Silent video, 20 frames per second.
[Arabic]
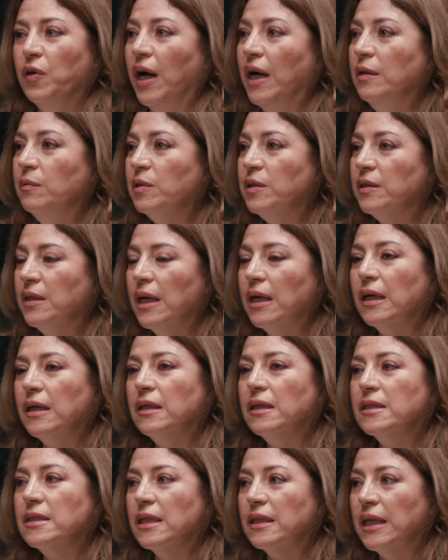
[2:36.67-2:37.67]
فعلم الطاقه
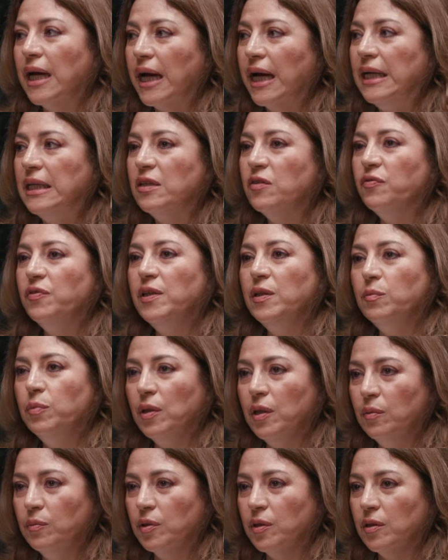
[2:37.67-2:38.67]
اذا دخلت فيه
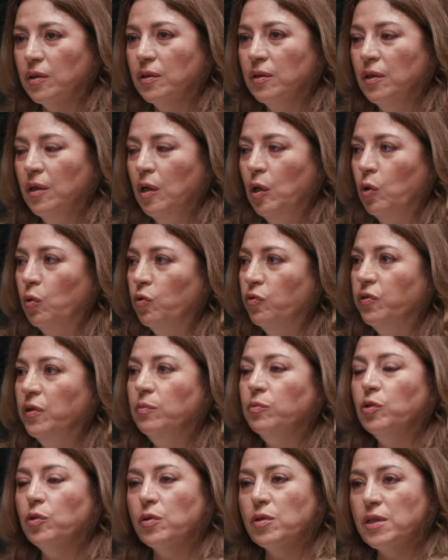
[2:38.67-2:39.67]
بعمق
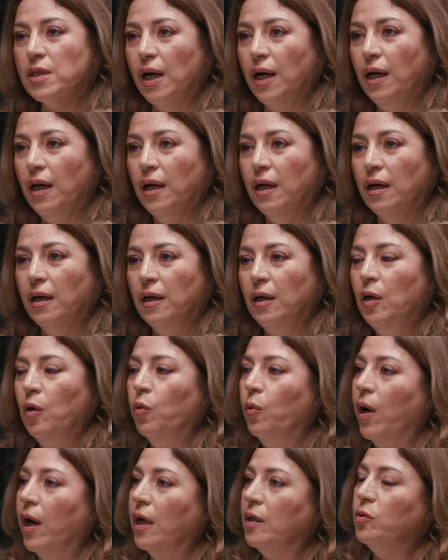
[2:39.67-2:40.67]
وفهمته صح
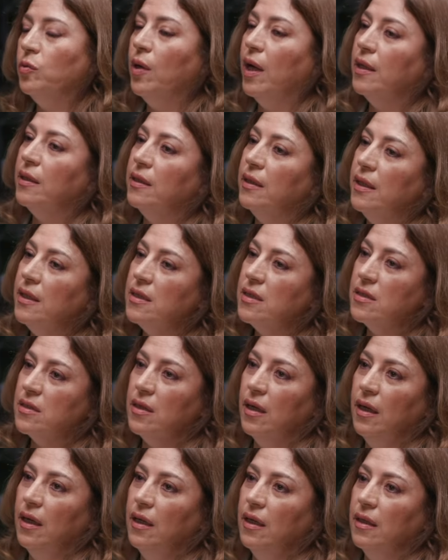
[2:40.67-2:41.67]
واخذته عن الناس
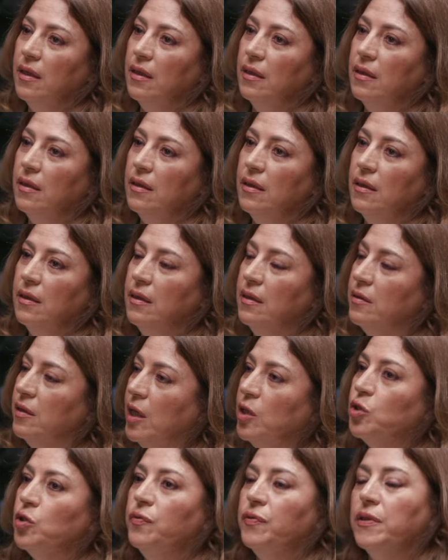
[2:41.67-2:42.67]
صح
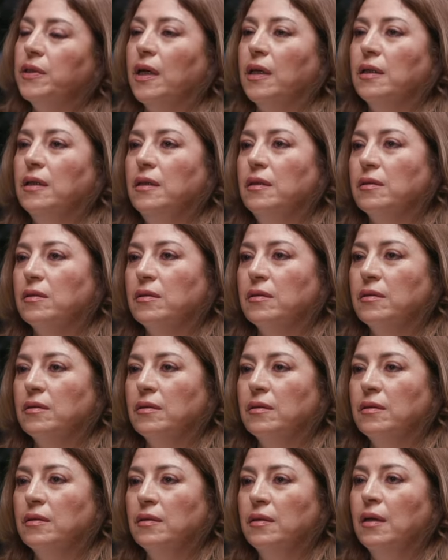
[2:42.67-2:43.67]
رح تشوف التغيير
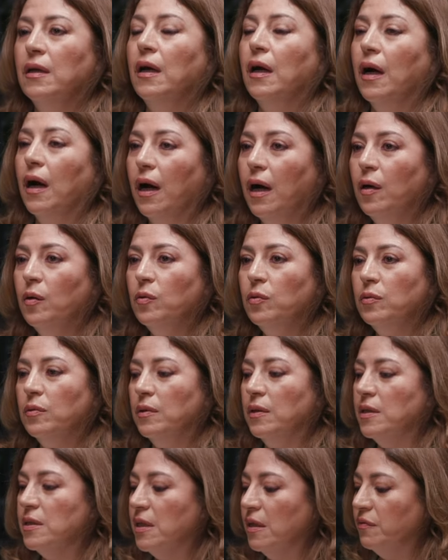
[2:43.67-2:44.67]
أو
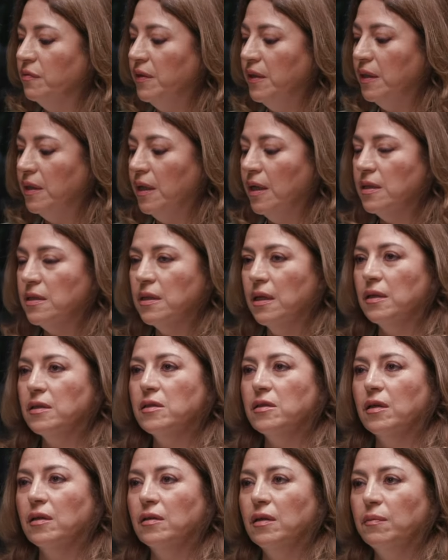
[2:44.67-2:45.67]
إذا في ناس
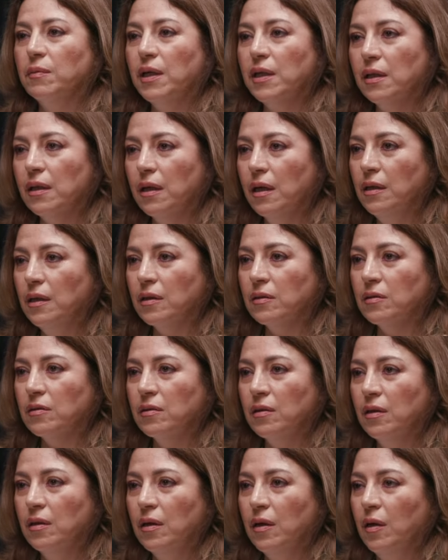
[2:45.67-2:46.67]
هالاستخدامات
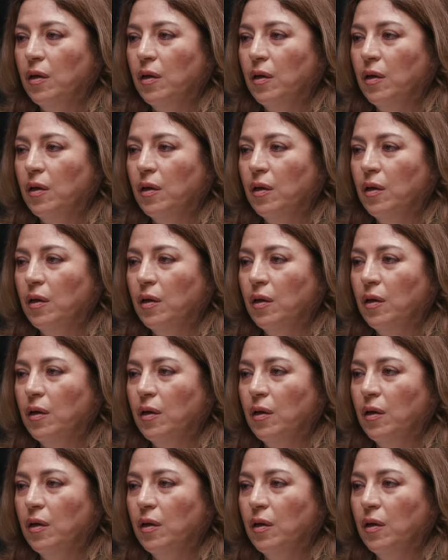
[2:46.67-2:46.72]
الغلط